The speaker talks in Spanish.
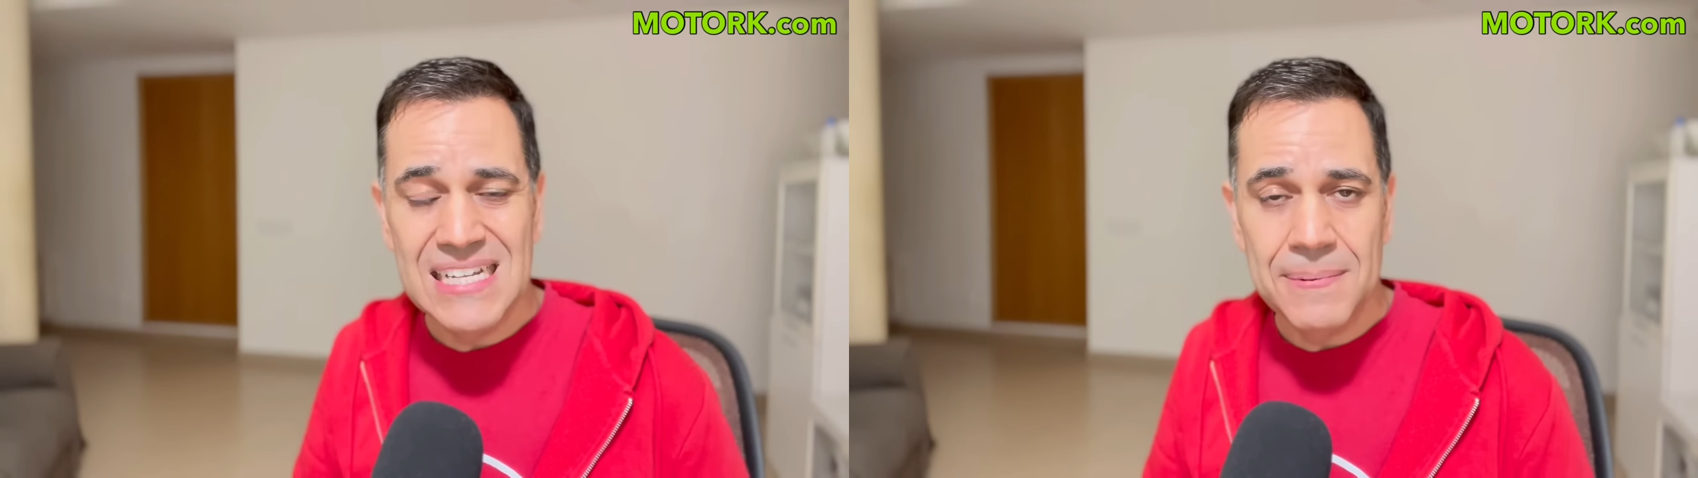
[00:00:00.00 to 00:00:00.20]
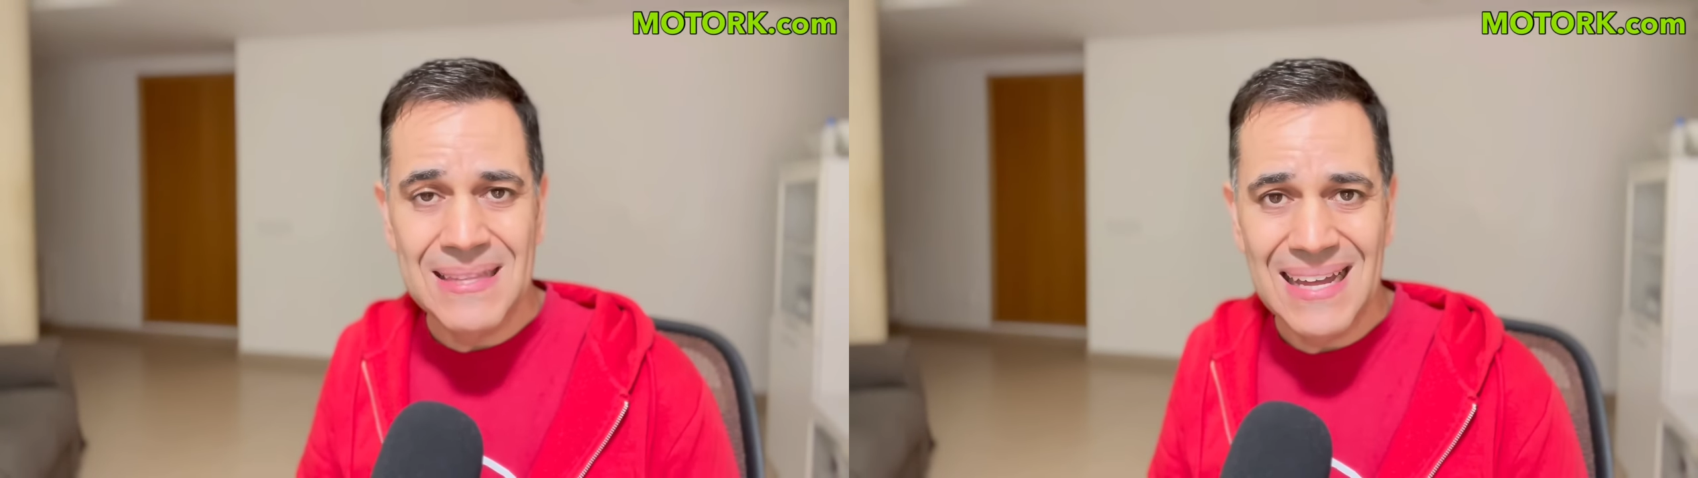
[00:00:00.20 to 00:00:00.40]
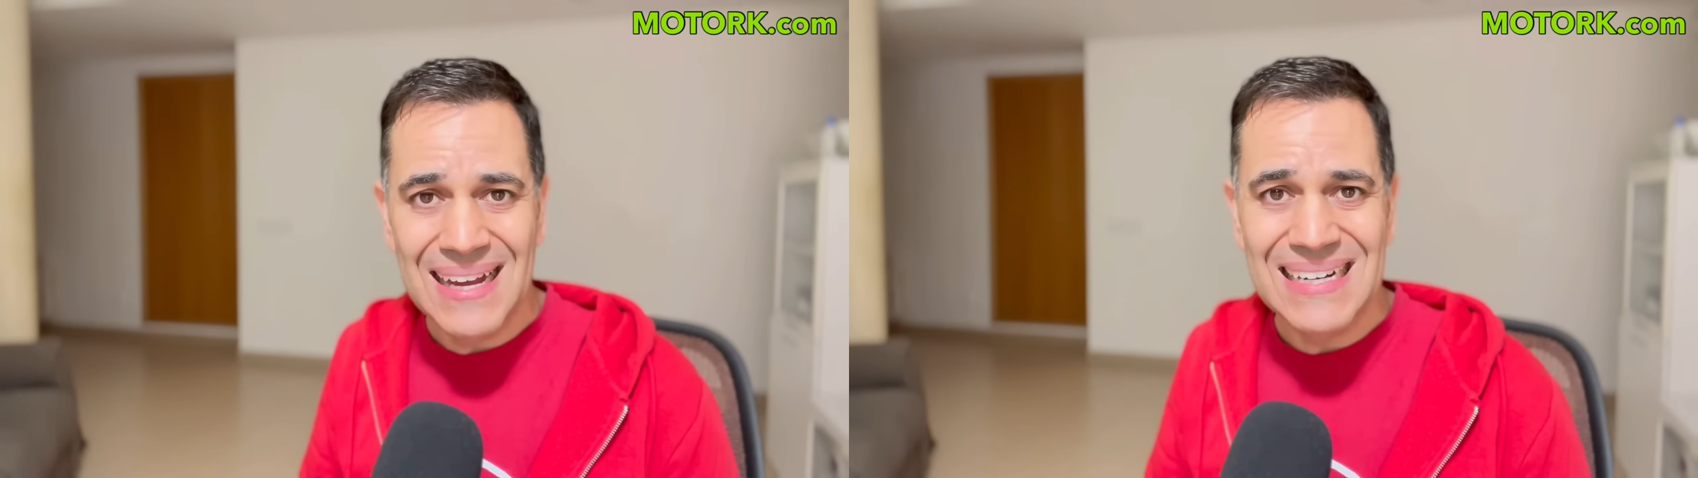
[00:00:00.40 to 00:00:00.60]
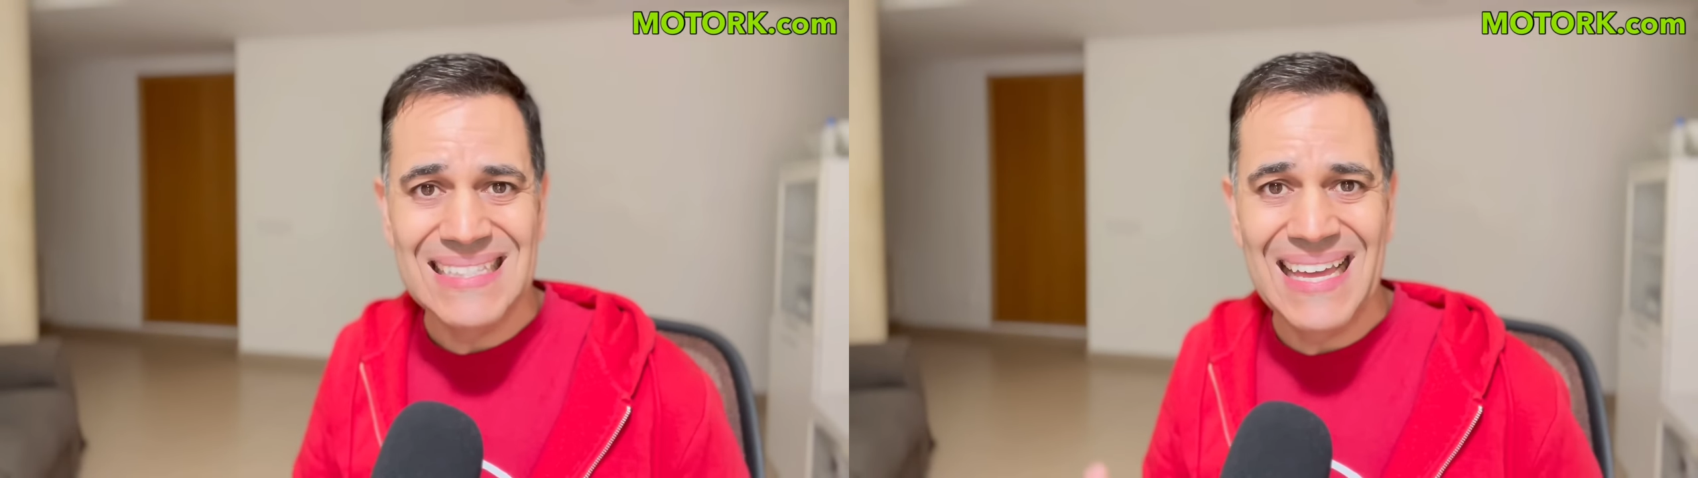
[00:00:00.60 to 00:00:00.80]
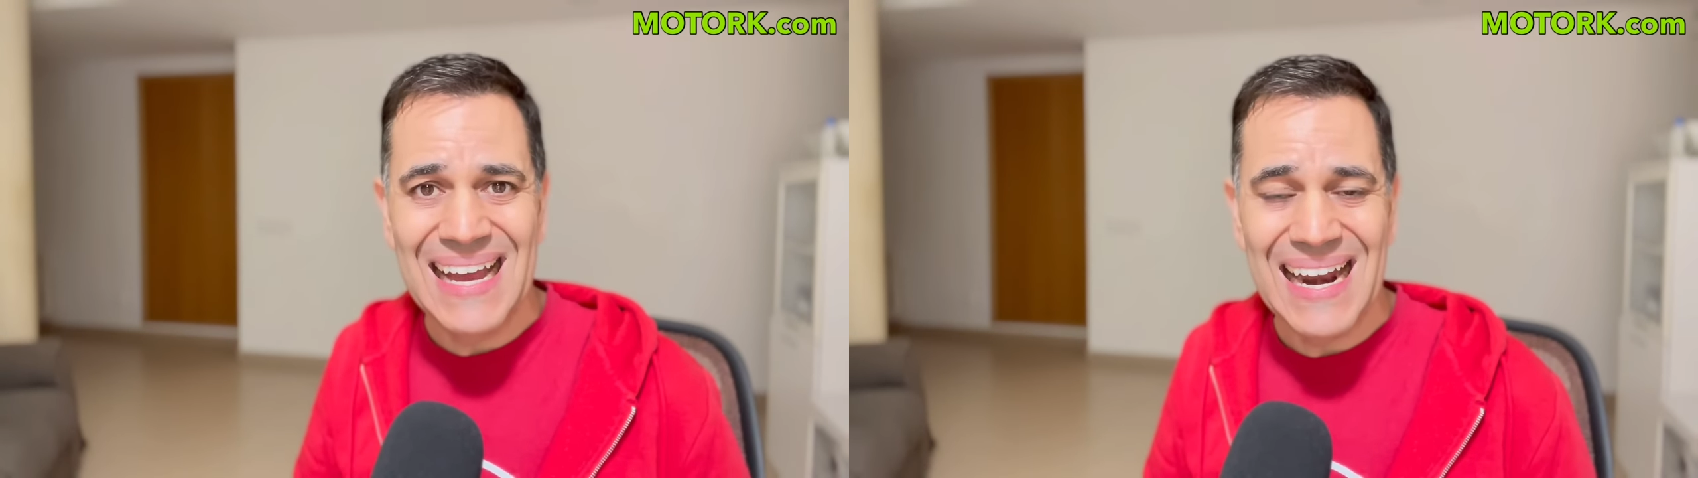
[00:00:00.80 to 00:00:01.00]
desventajas
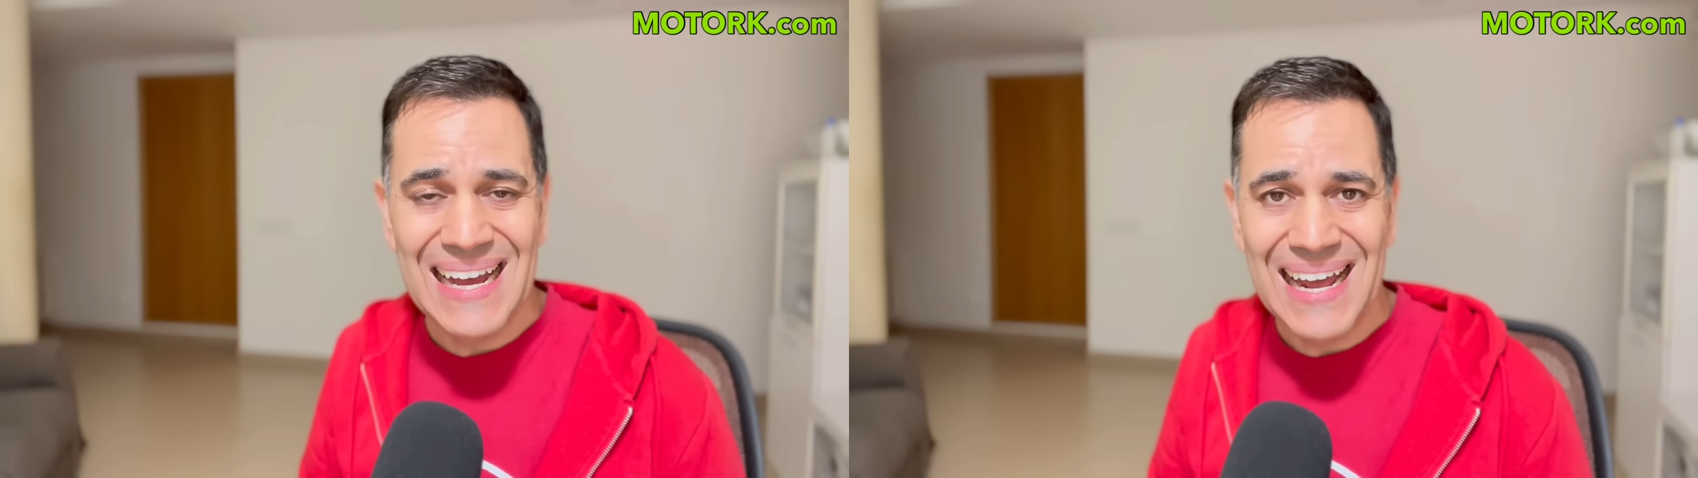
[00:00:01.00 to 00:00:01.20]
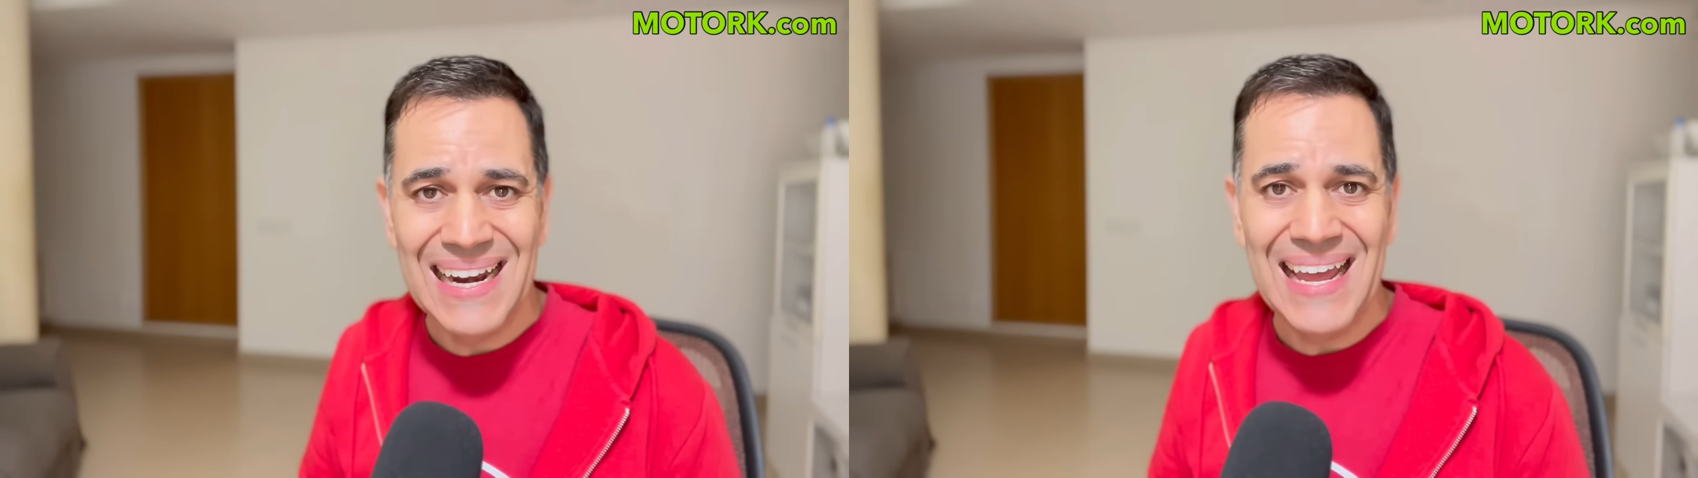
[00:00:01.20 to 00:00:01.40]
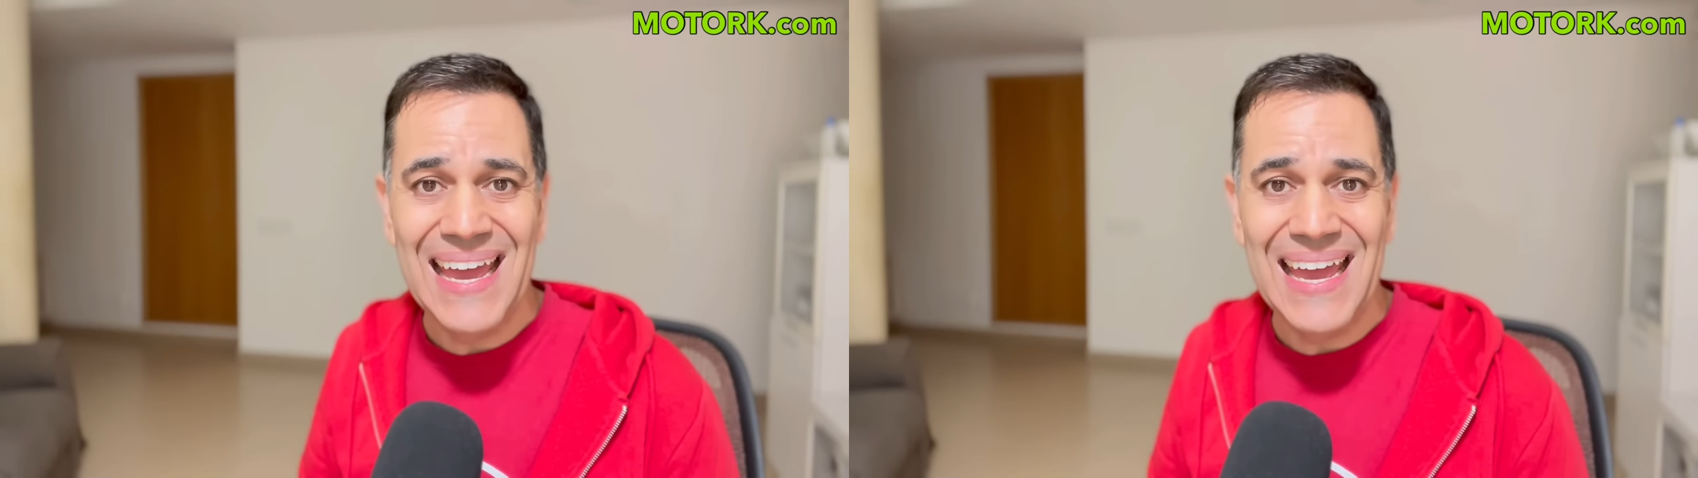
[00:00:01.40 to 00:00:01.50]
de cargar